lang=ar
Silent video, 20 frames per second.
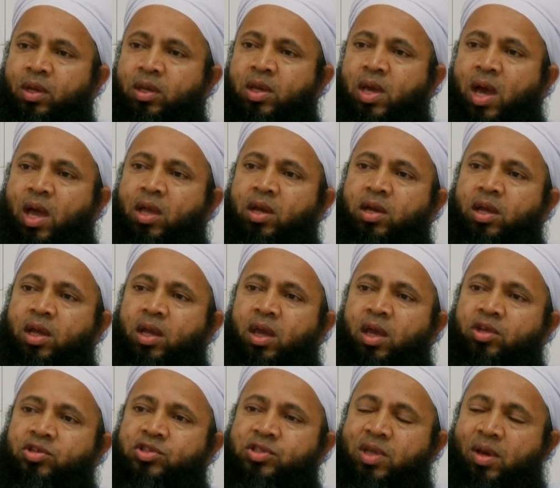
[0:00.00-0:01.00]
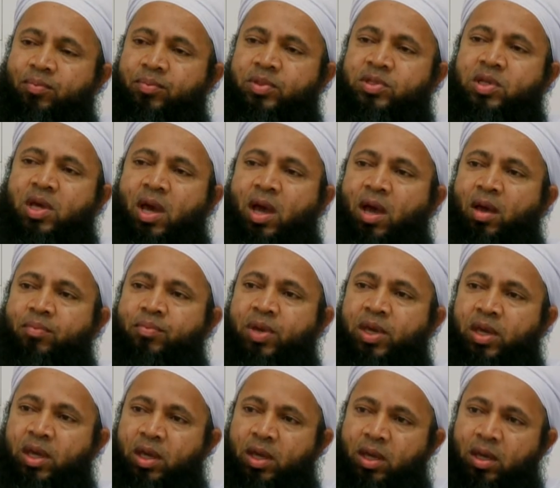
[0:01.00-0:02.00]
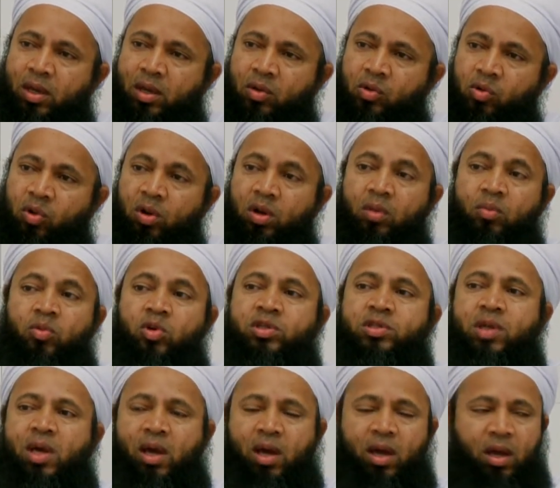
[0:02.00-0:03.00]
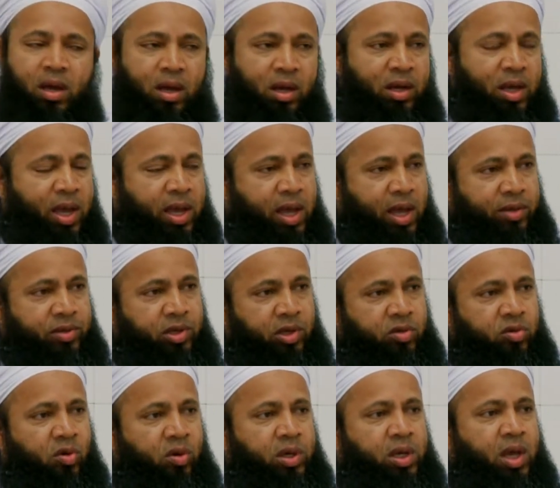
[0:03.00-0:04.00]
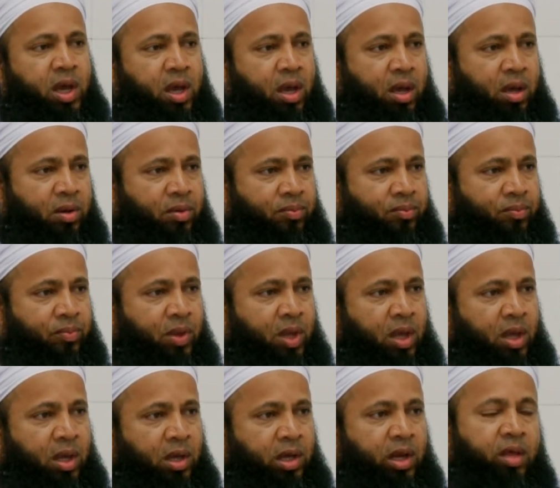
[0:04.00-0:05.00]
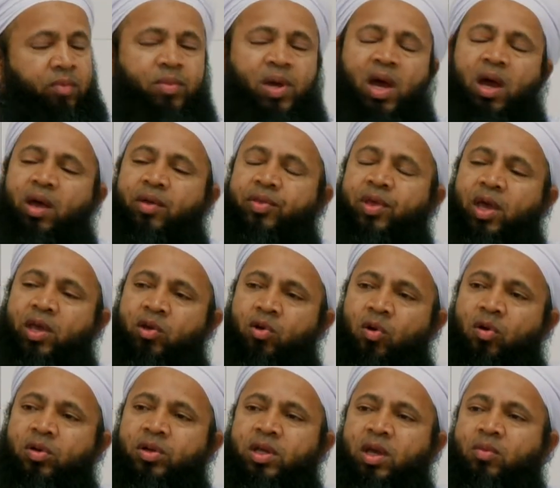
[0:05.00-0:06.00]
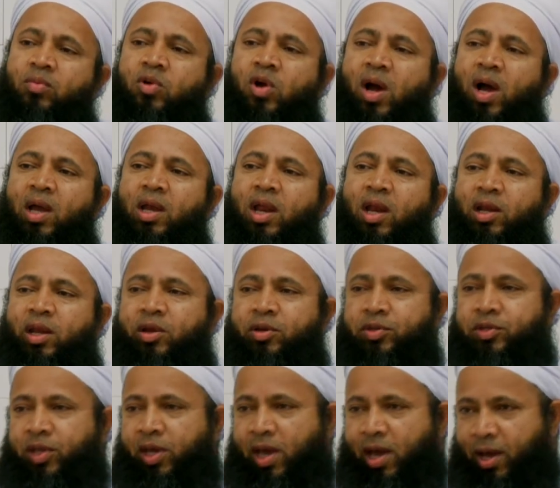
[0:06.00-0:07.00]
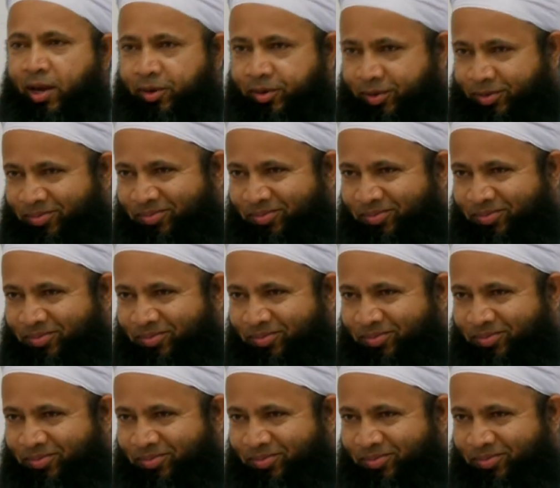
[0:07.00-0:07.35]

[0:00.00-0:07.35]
يعني استمتع بكل متع الحياه الدنيا لماذا يقدم على الانتحار